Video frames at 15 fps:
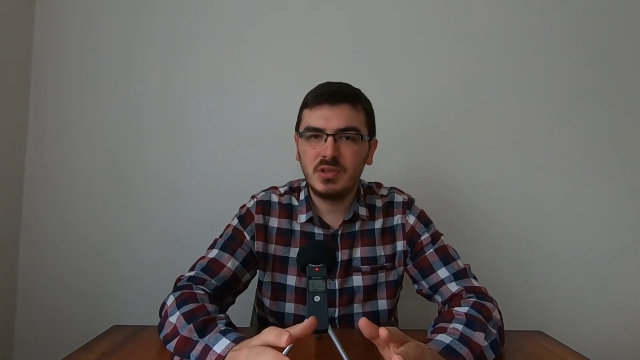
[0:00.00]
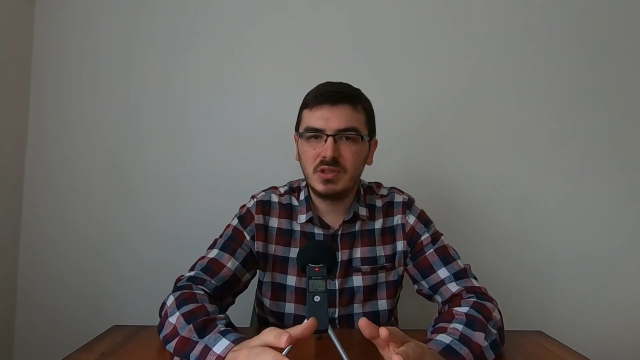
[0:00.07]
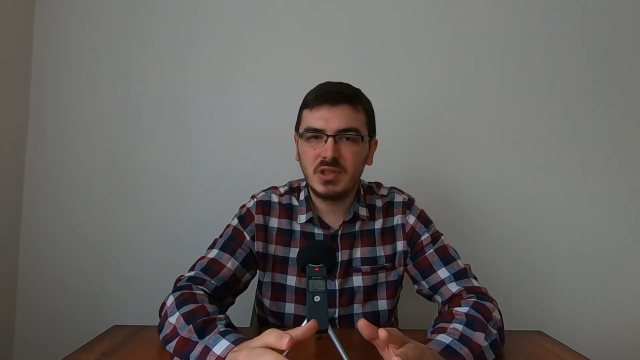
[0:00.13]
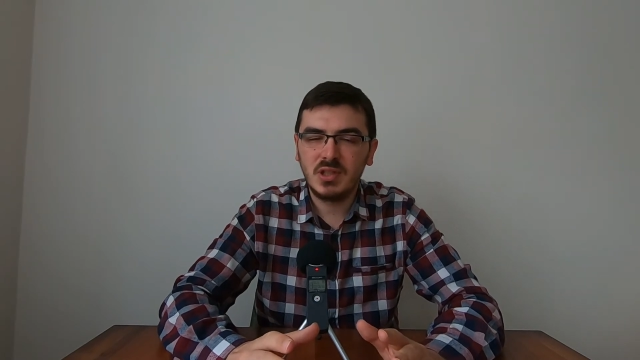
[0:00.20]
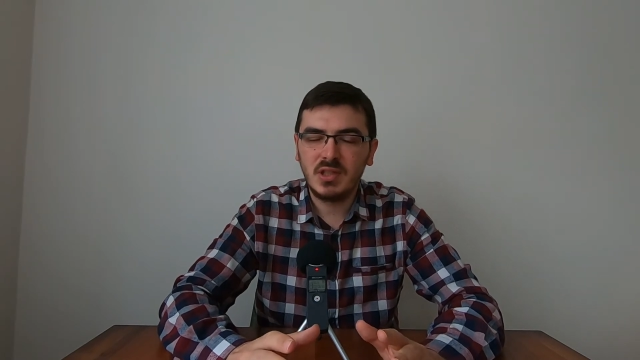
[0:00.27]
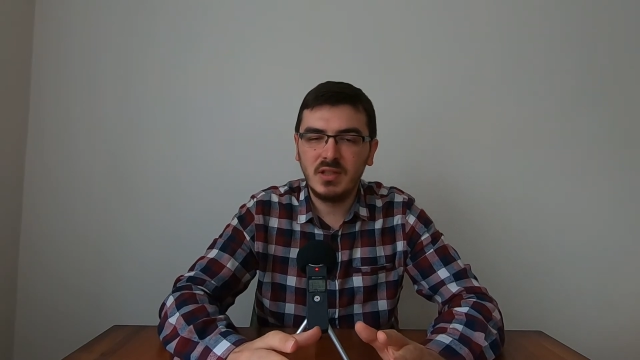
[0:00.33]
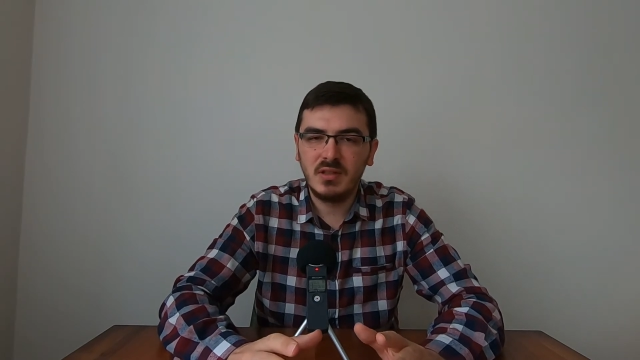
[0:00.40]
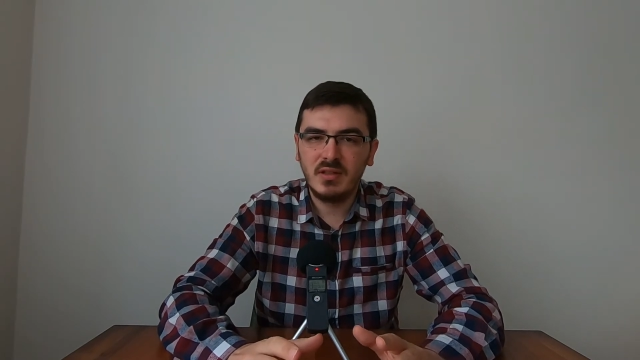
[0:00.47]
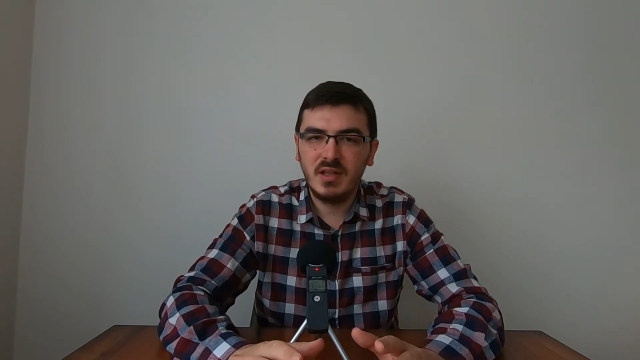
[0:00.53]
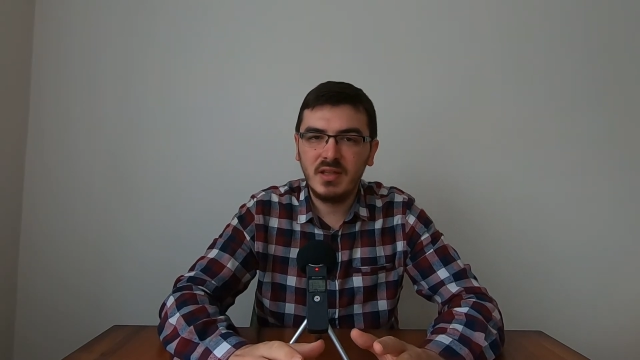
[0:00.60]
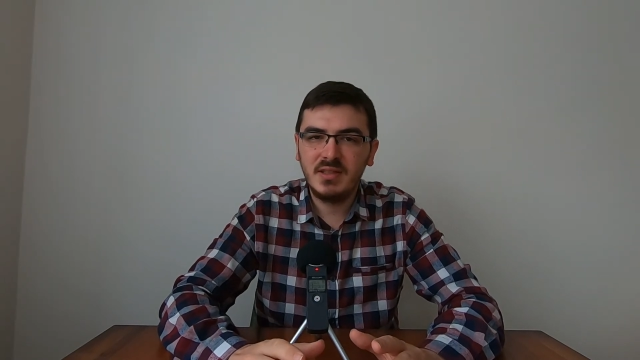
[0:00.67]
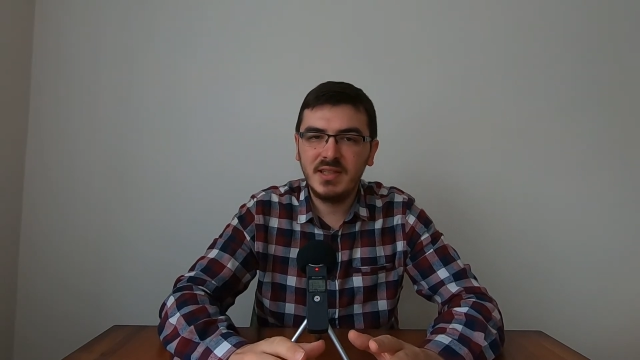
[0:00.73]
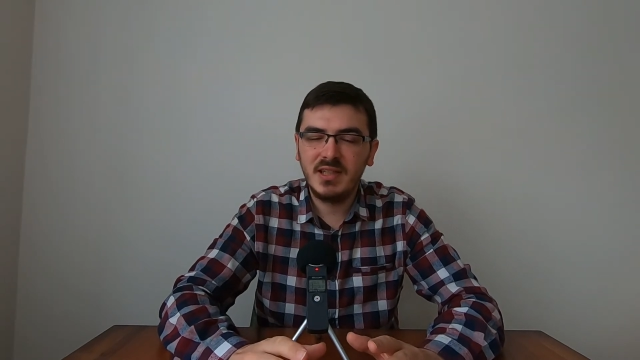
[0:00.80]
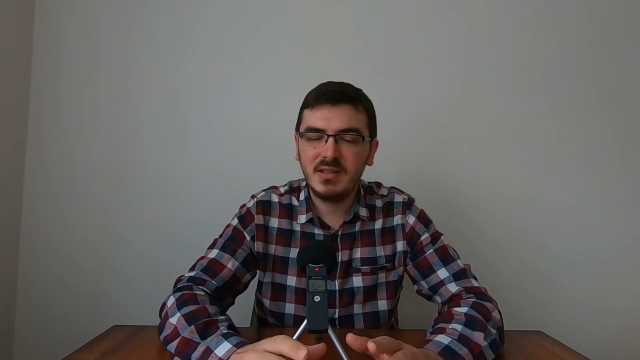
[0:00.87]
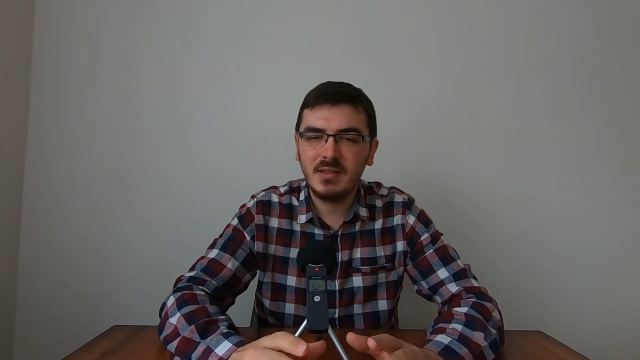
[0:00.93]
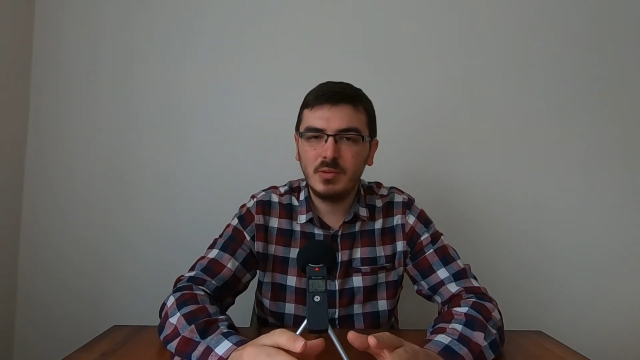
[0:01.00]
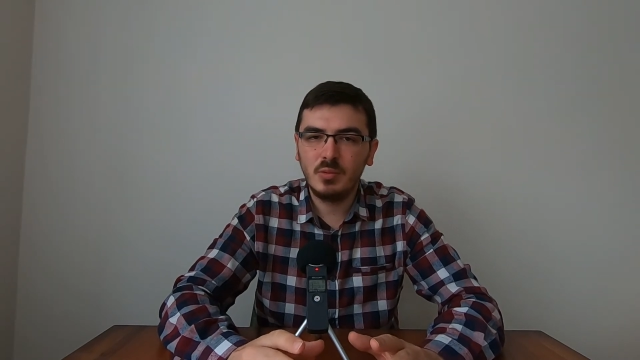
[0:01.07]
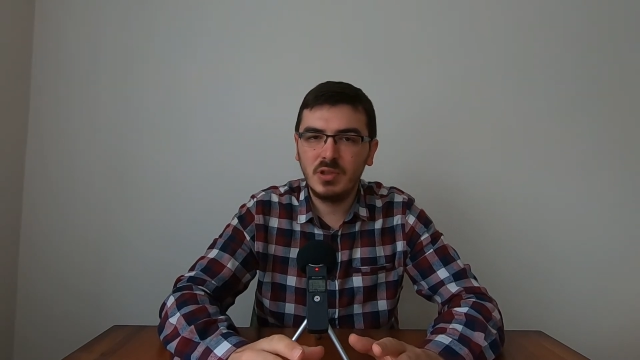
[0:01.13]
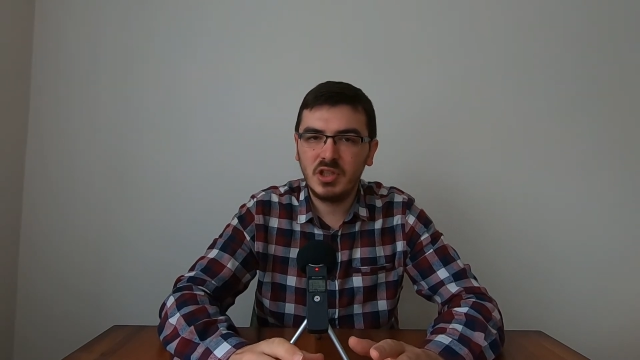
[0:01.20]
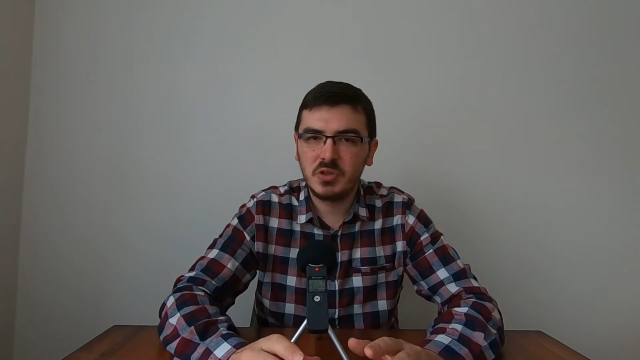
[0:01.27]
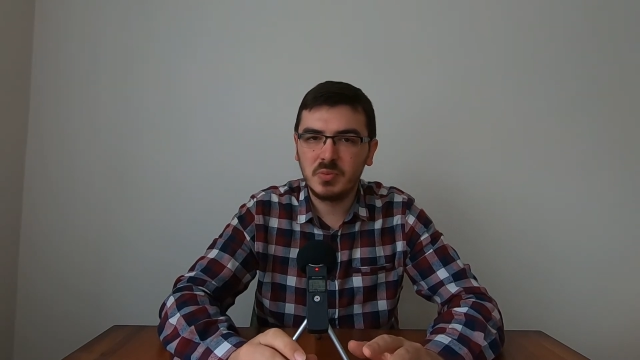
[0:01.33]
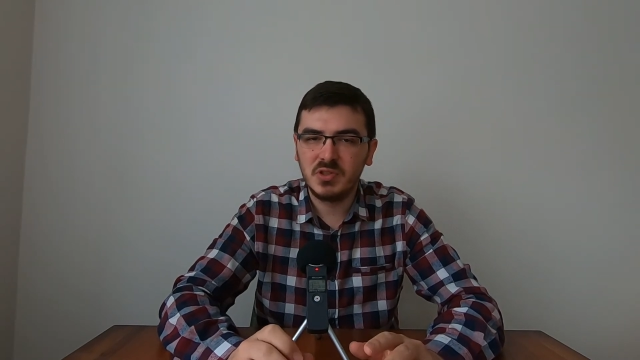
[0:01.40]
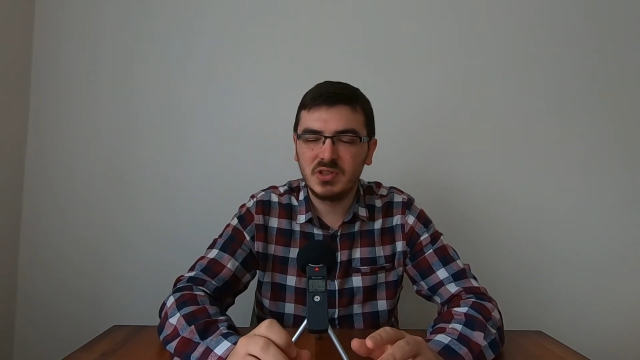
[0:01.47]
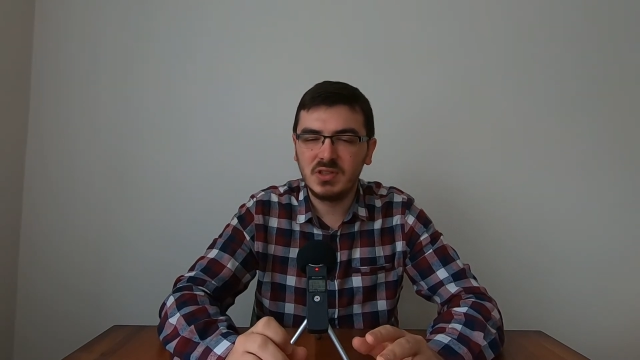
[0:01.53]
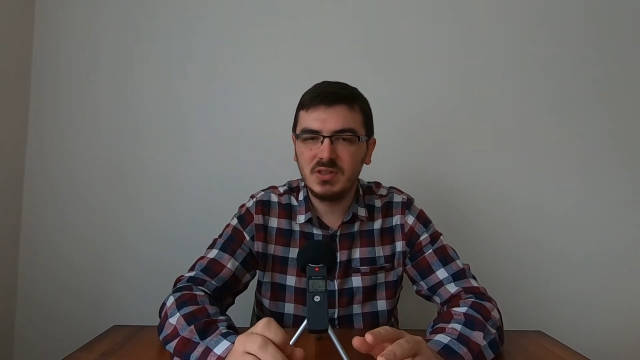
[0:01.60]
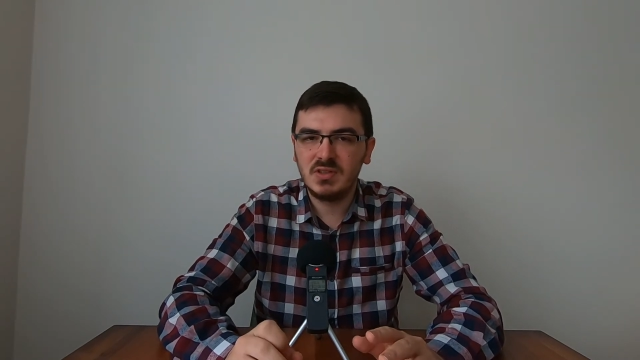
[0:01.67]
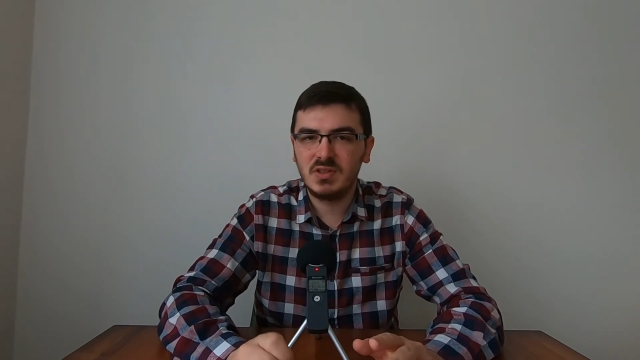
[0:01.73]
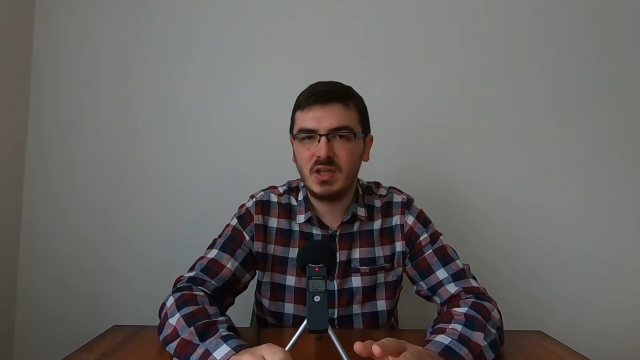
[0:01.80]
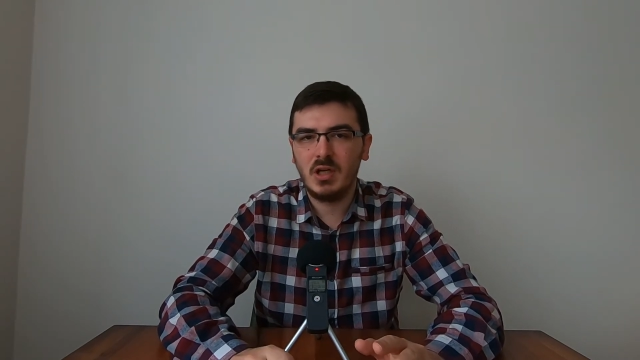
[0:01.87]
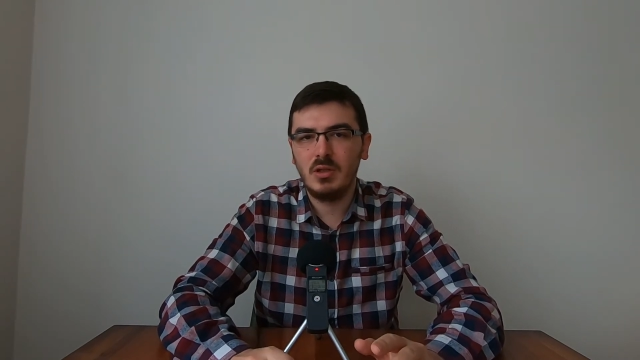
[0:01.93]
şekilde yerine ulaşmasını
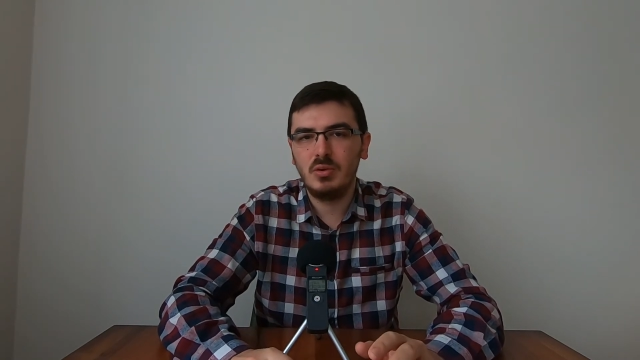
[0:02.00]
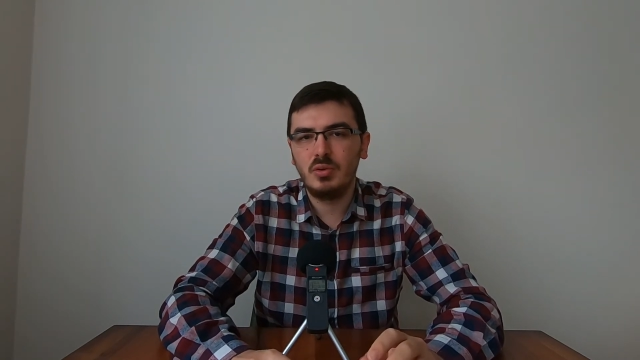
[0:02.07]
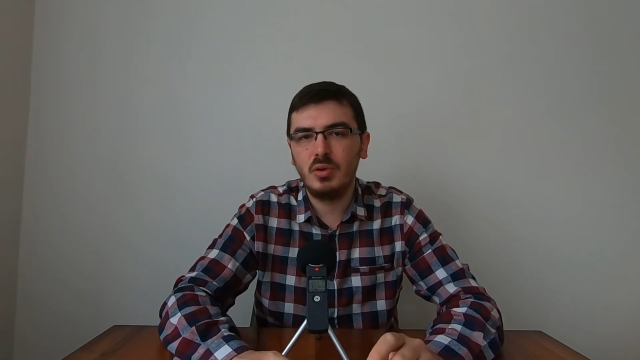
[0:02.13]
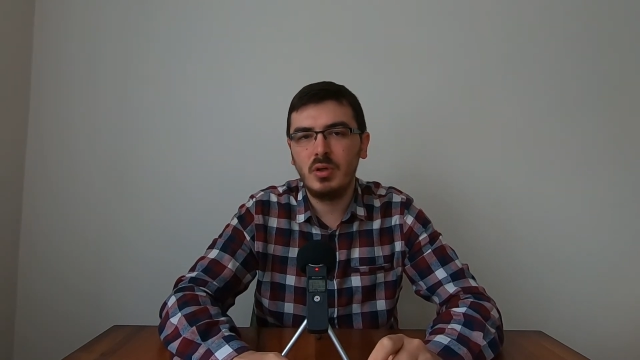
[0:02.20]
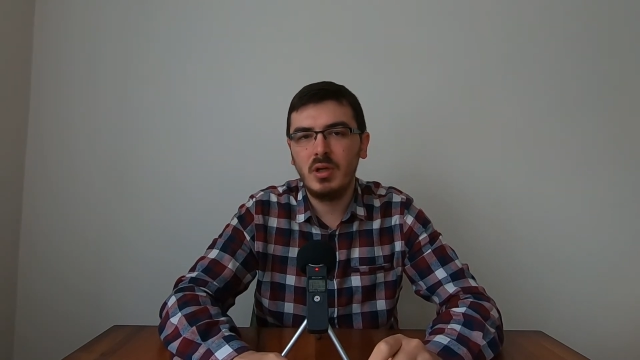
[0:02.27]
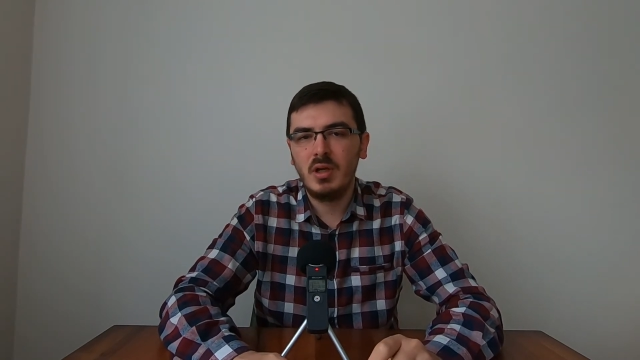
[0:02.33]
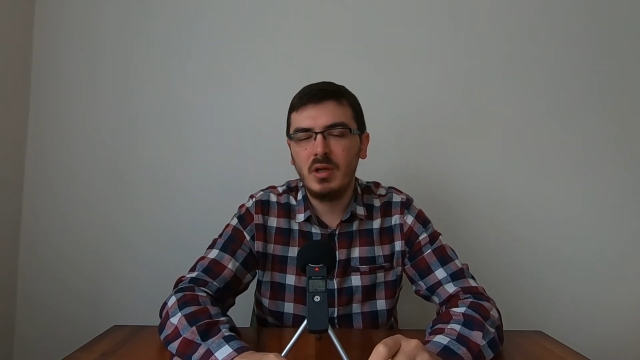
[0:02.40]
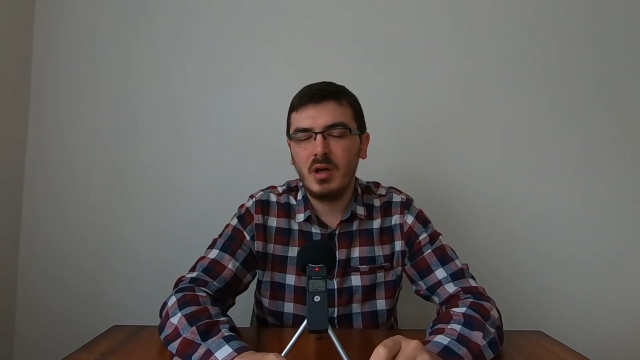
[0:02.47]
sağlıyor